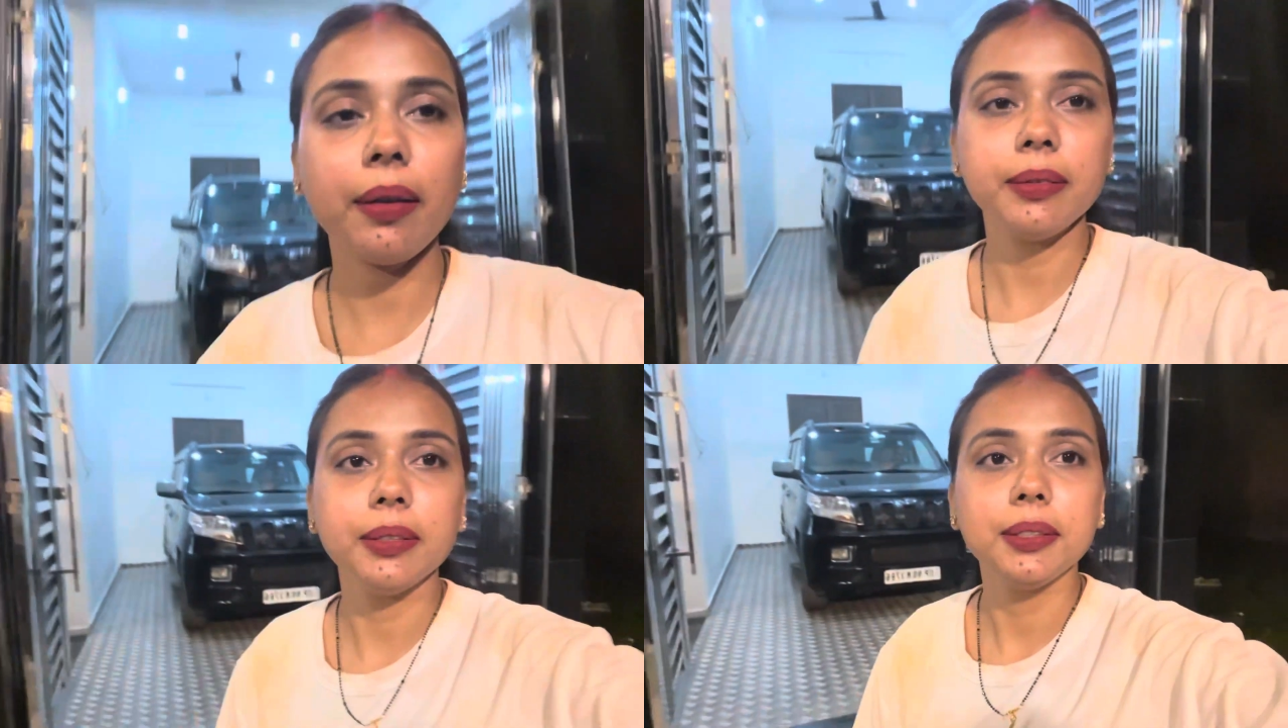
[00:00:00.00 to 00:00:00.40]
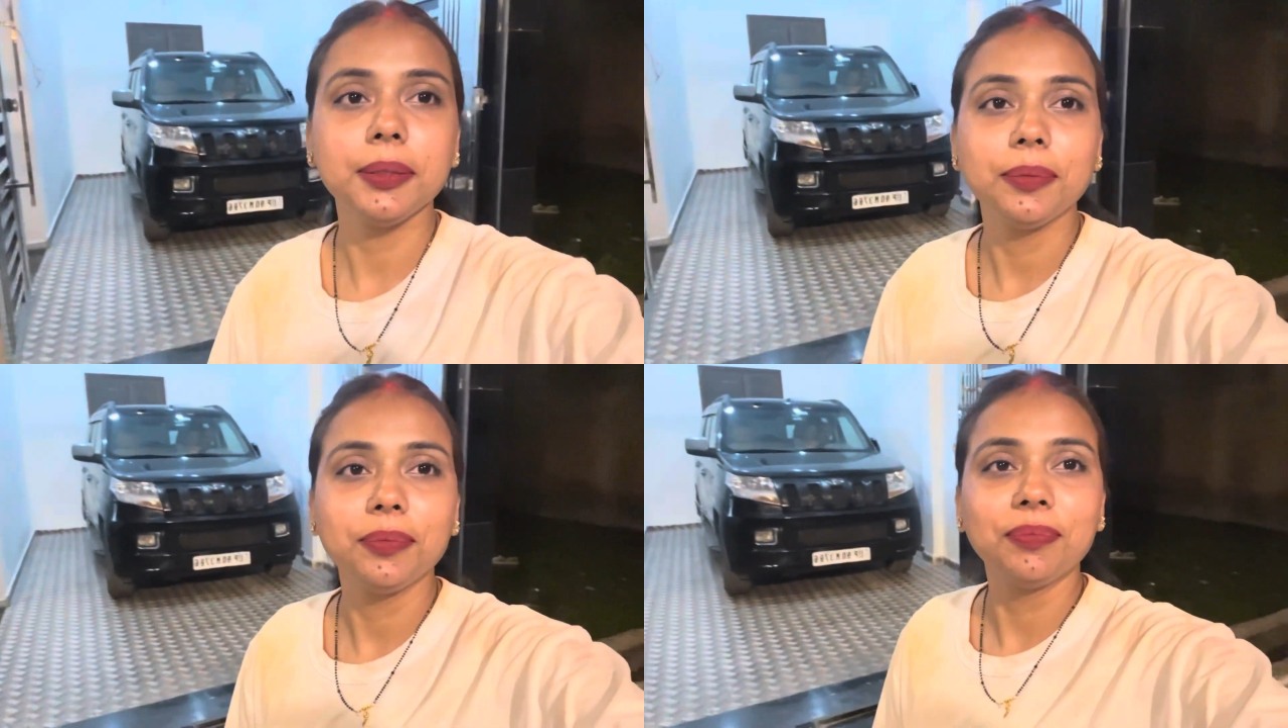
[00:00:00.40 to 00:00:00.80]
इंस्टा पे
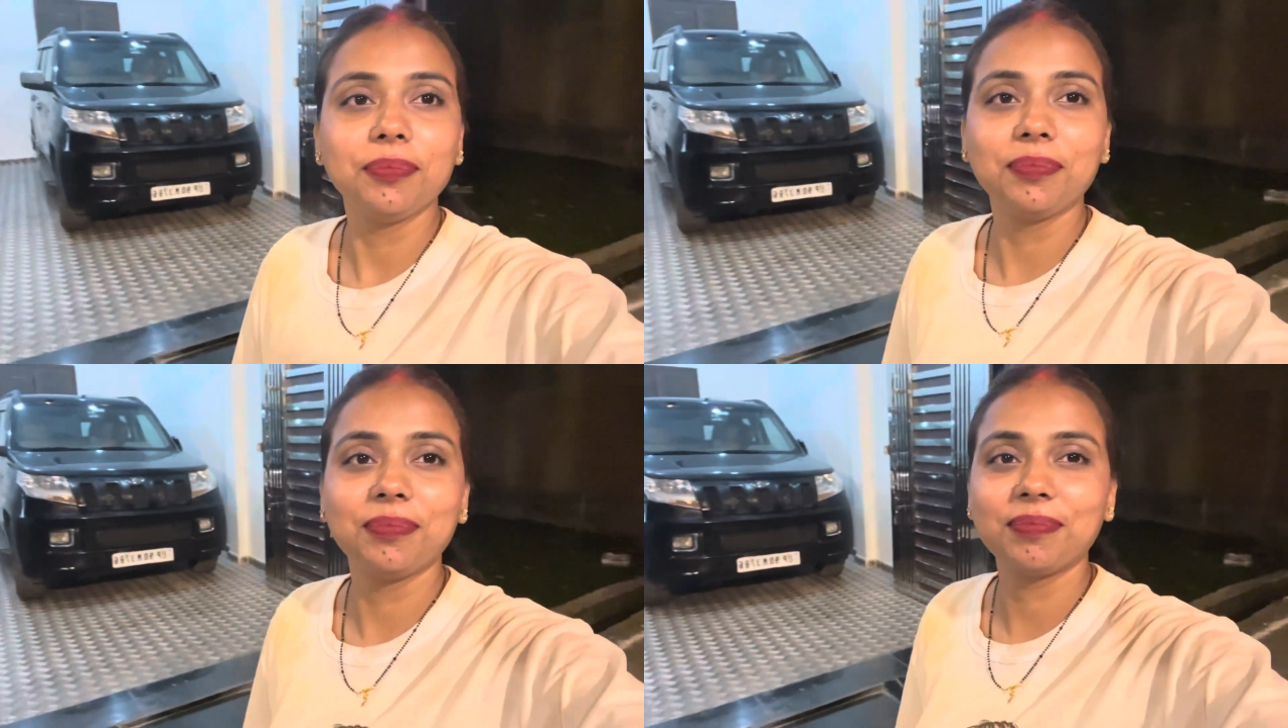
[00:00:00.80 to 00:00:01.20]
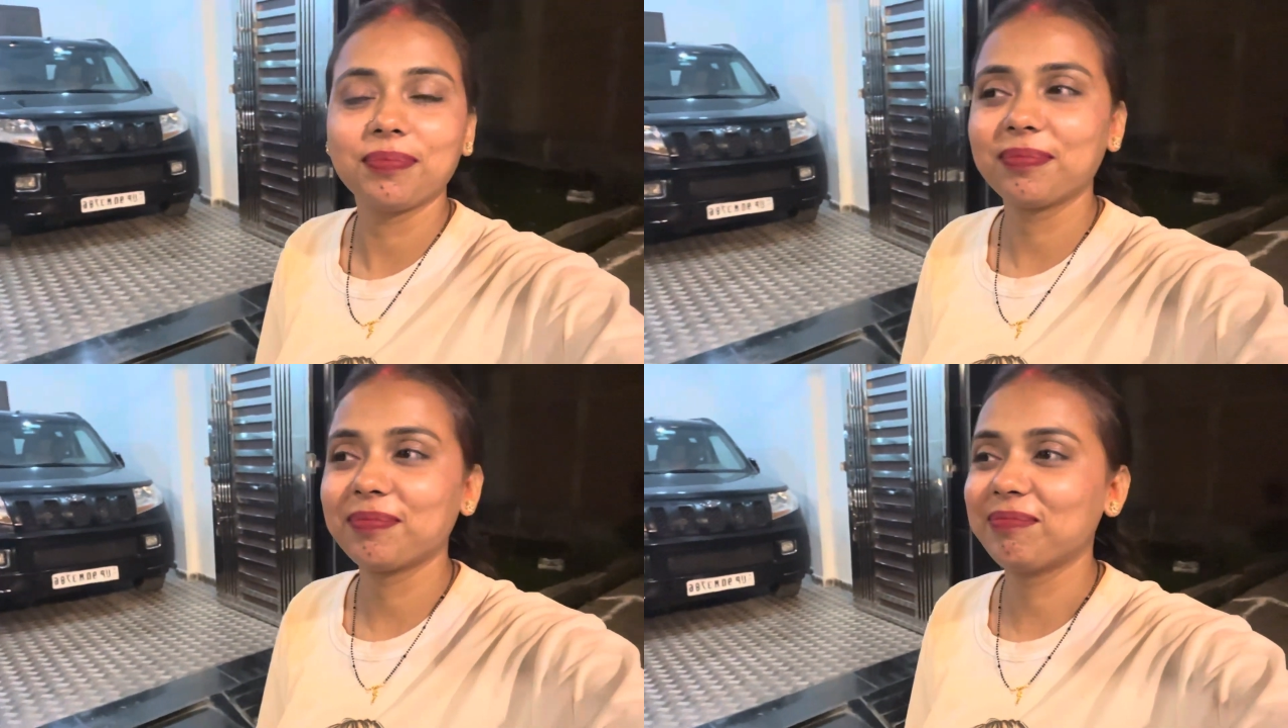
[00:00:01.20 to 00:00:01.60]
फॉलो कर
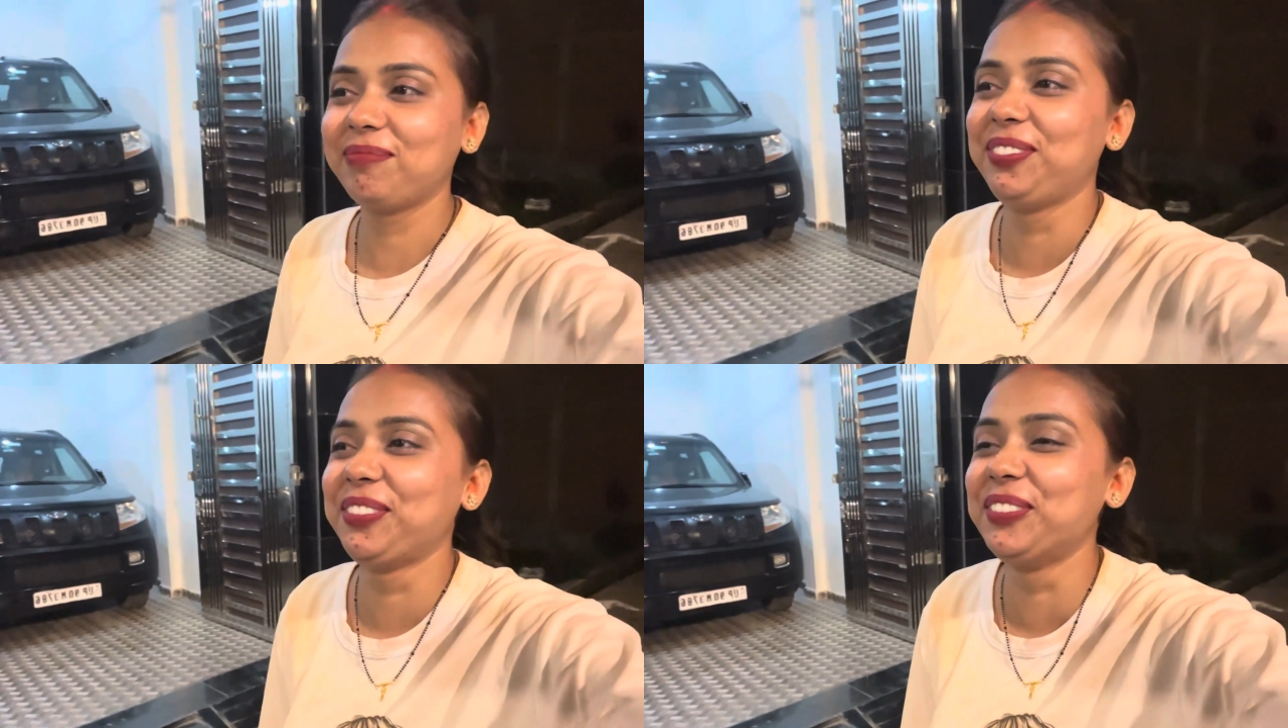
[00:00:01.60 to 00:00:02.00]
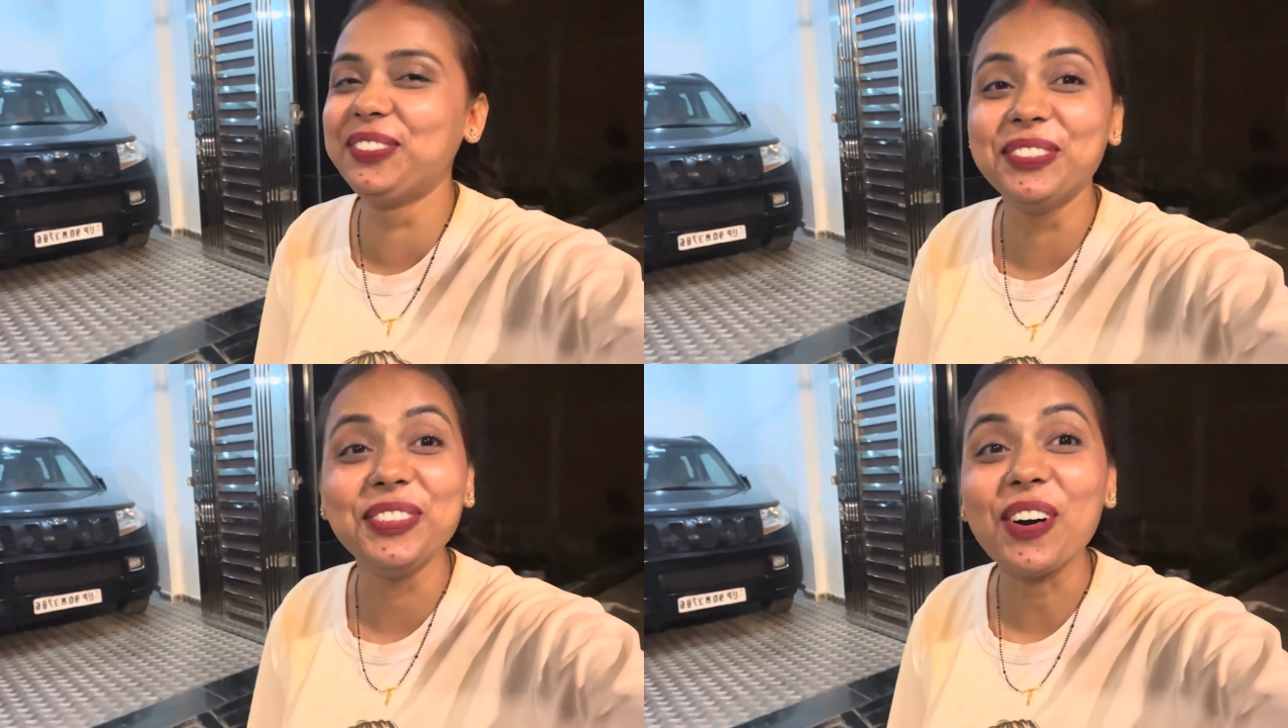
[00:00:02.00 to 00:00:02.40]
लीजिएगा हमारे
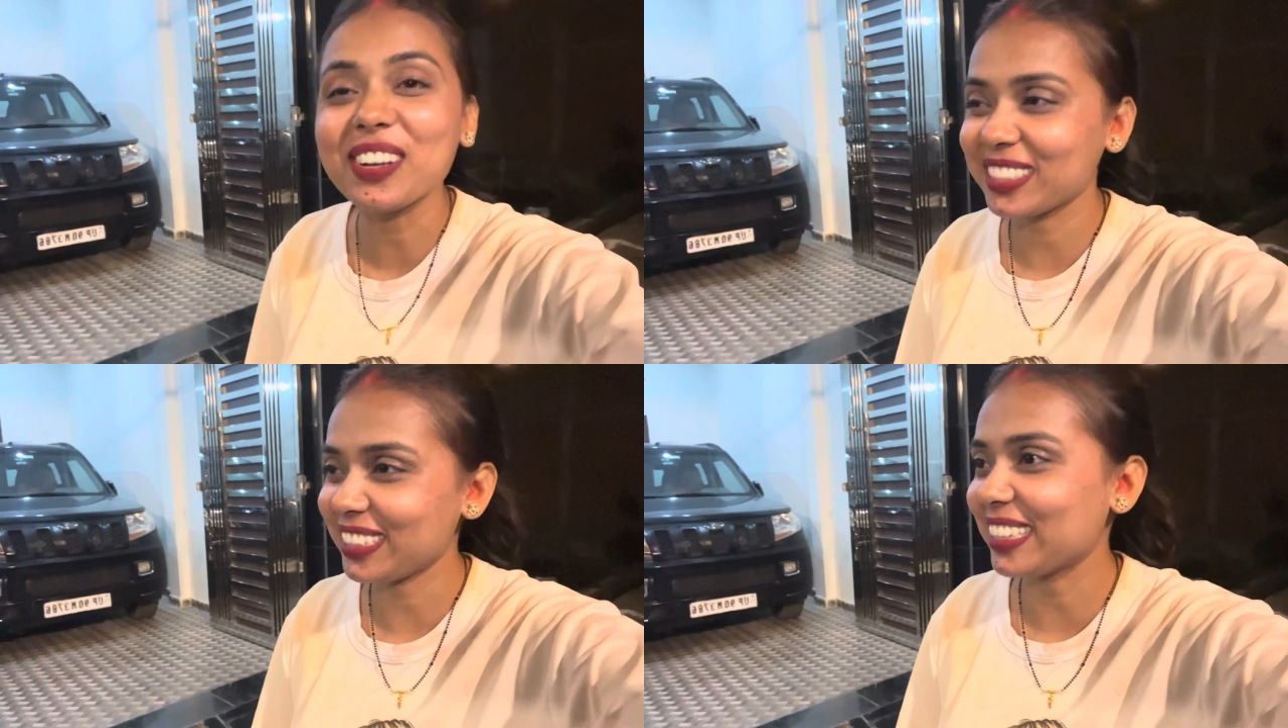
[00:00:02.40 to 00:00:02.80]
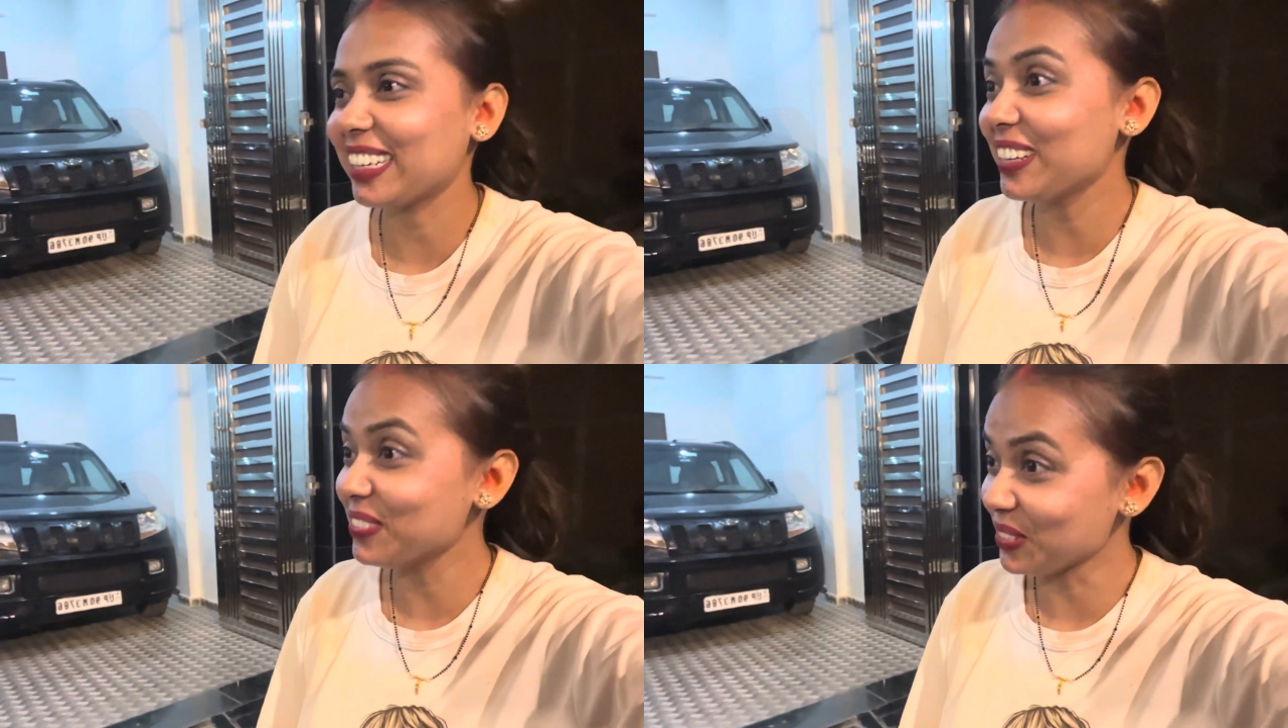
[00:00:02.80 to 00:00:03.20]
लुक्स वगैरह देखने के
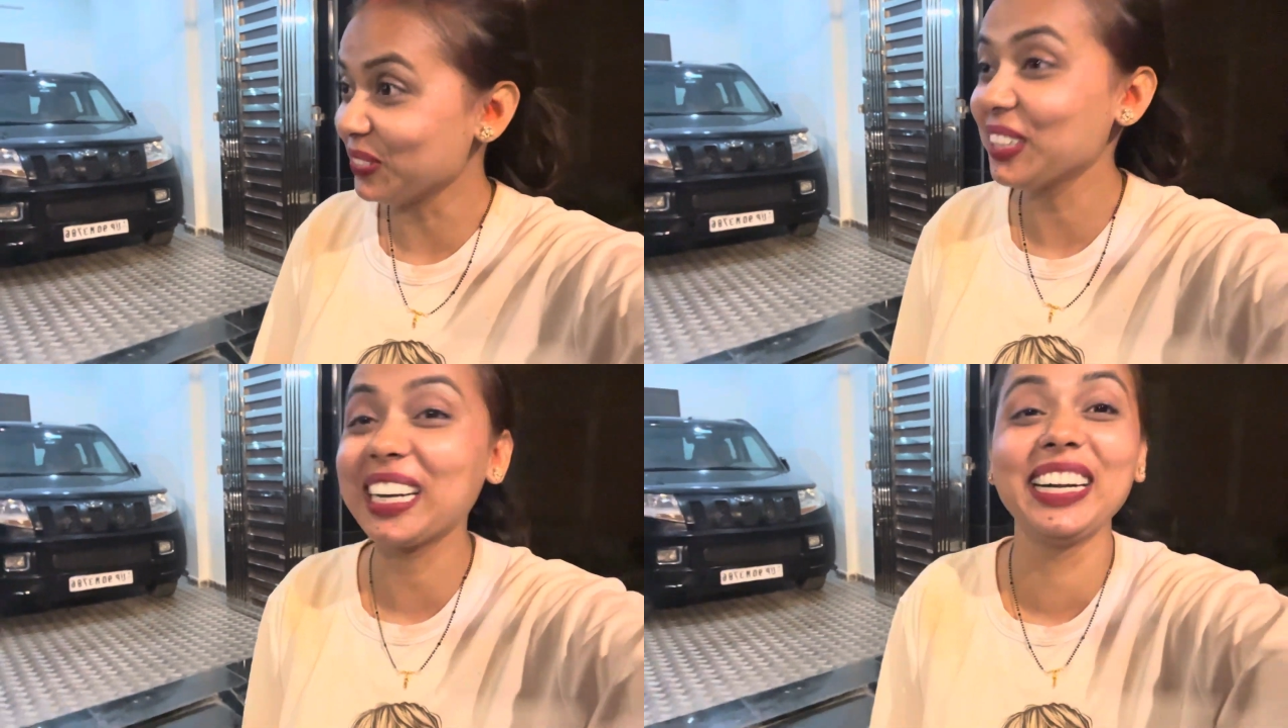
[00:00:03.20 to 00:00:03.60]
लिए सो वी आर